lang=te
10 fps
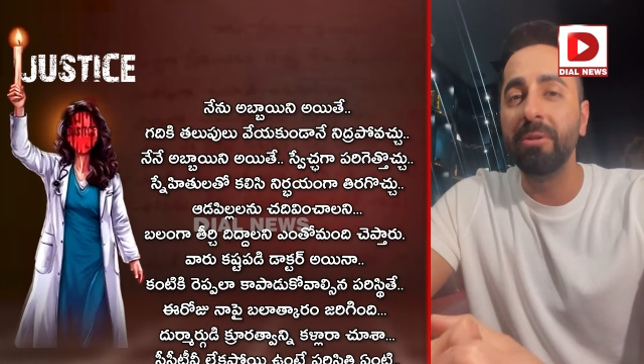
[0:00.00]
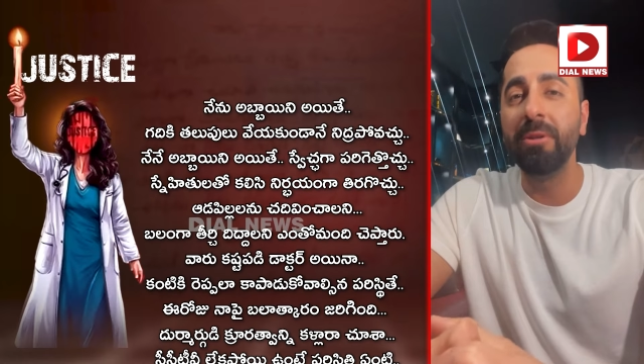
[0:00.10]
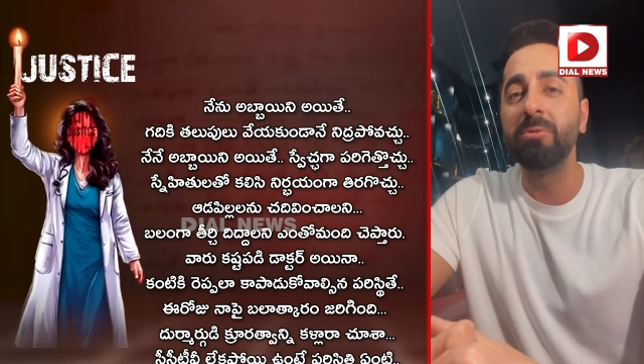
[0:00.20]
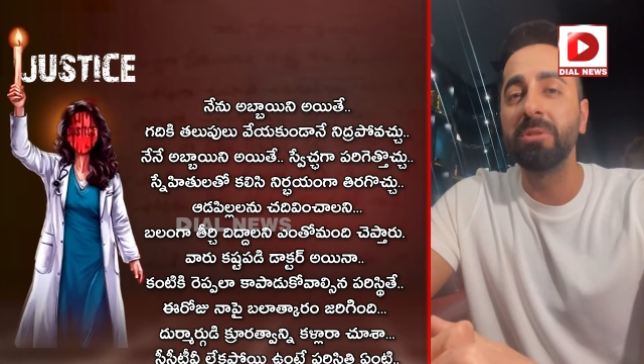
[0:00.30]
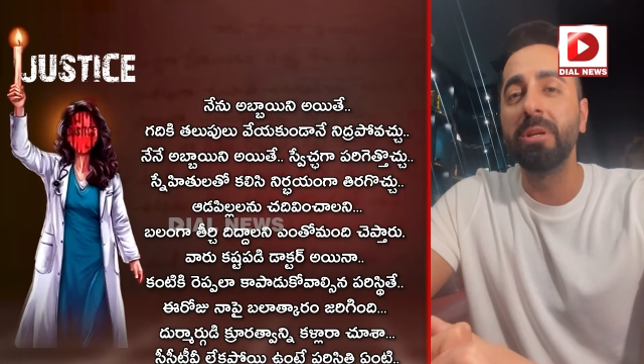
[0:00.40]

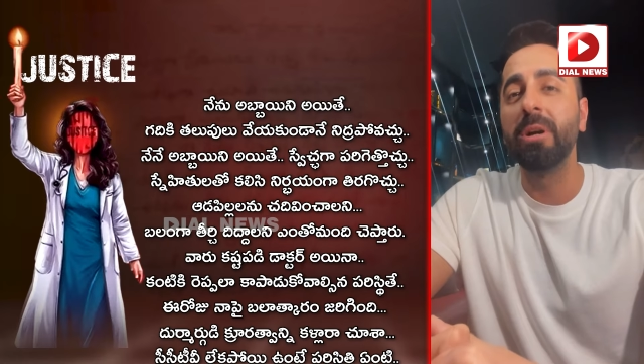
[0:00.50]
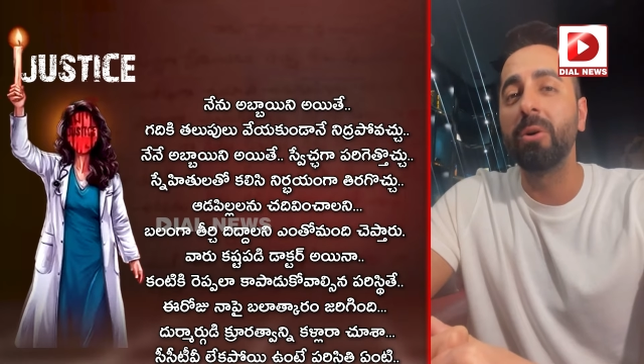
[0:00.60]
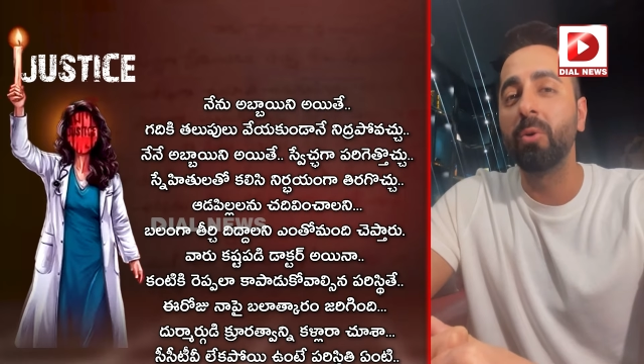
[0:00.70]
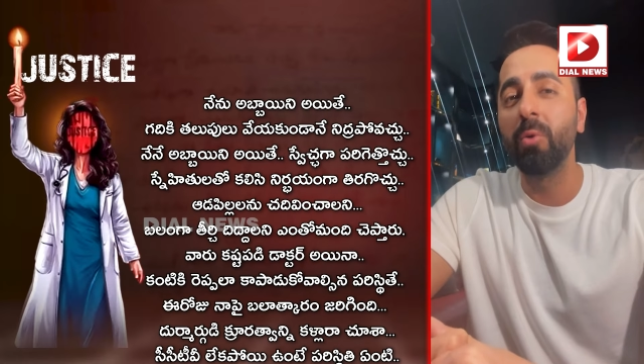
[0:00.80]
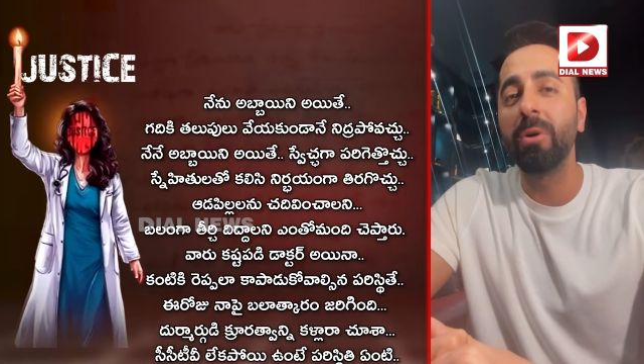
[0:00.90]
వాళ్ళు
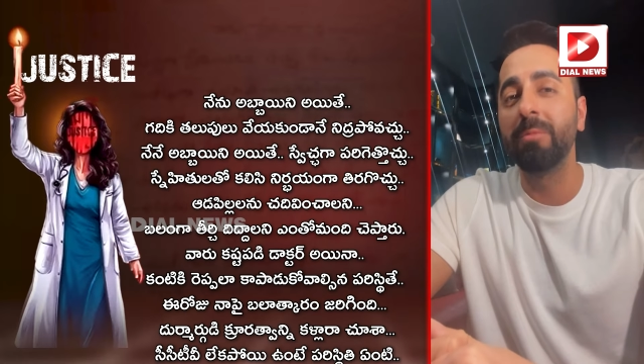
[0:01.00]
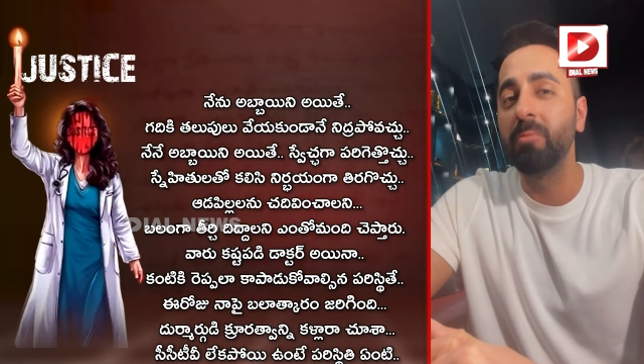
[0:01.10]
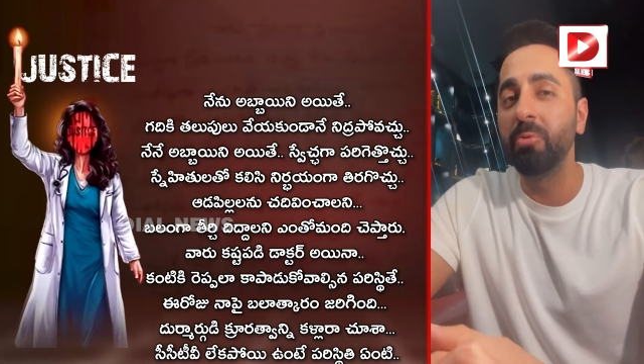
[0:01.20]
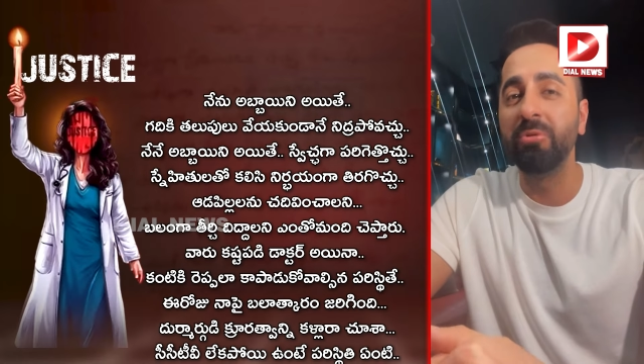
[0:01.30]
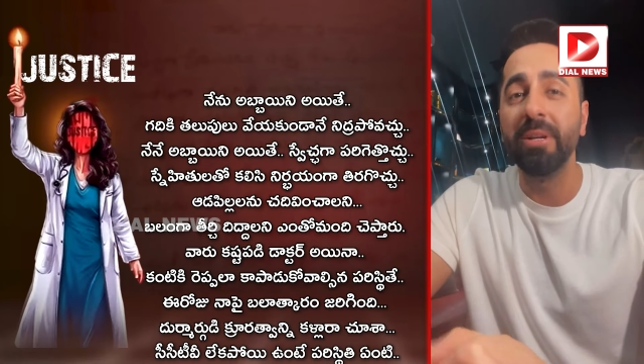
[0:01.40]
కష్టపడి
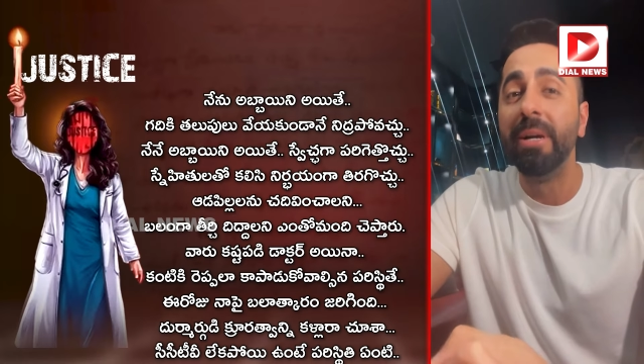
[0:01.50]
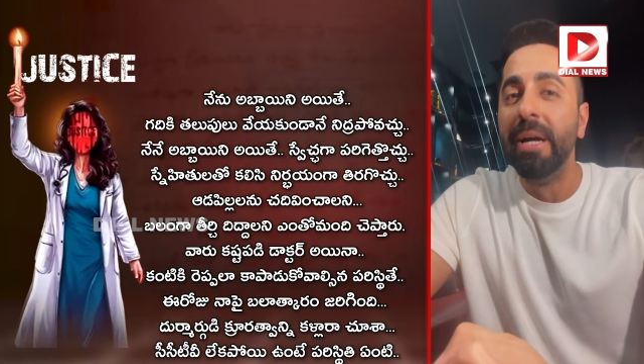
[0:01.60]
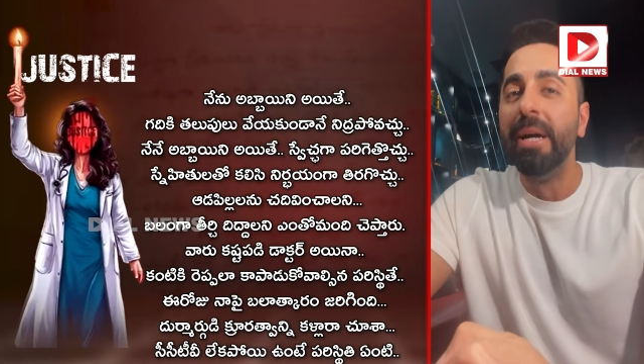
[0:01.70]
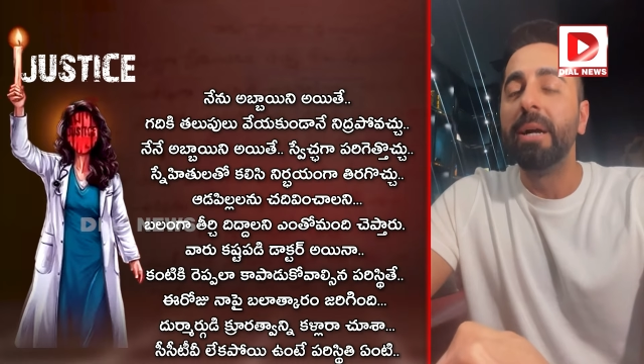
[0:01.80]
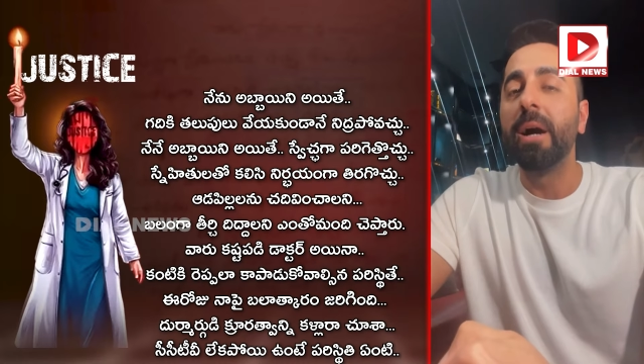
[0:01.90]
డాక్టర్
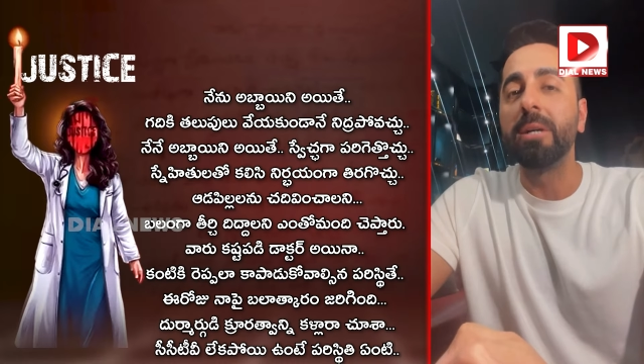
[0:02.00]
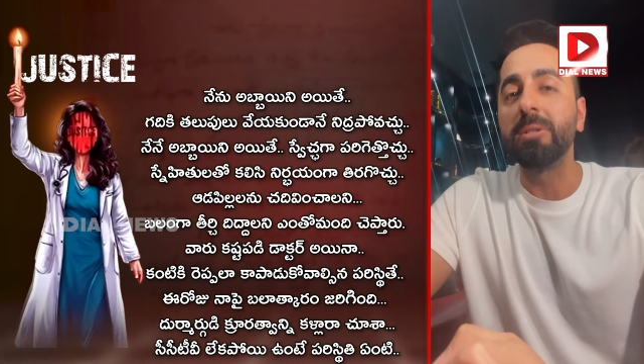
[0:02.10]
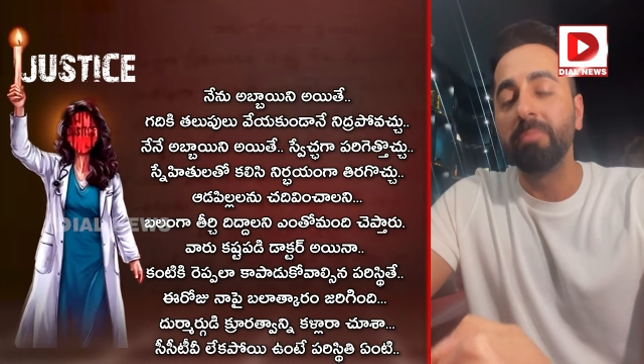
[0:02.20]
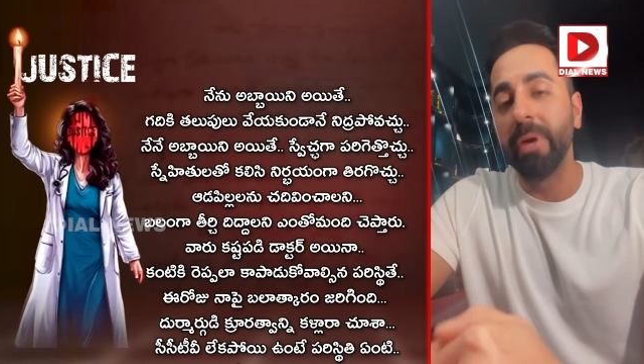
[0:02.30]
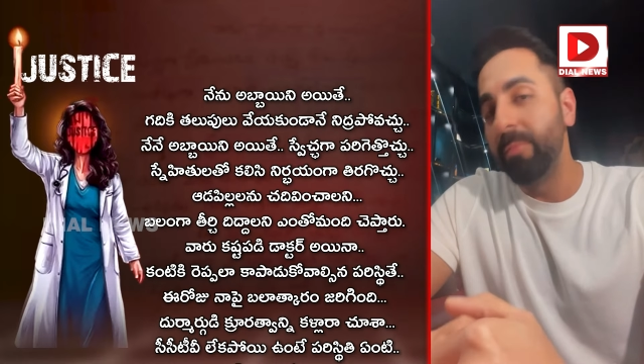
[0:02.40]
అయినా
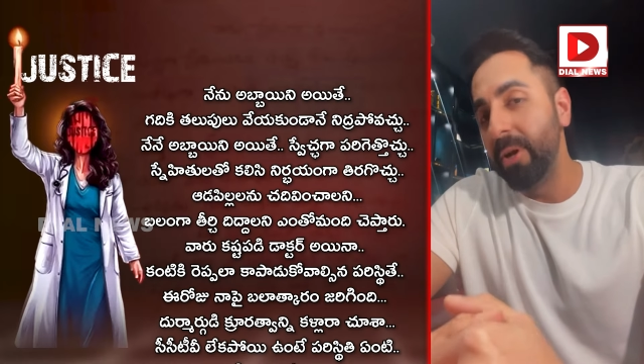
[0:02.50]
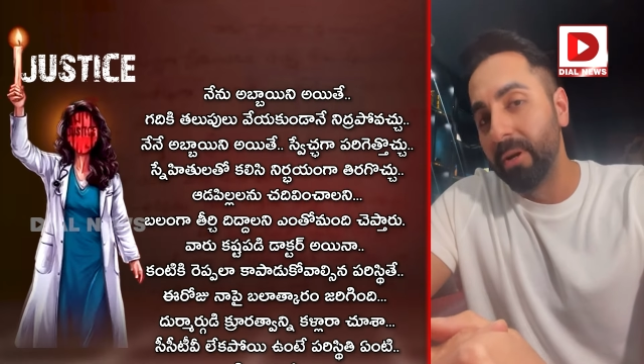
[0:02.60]
కంటికి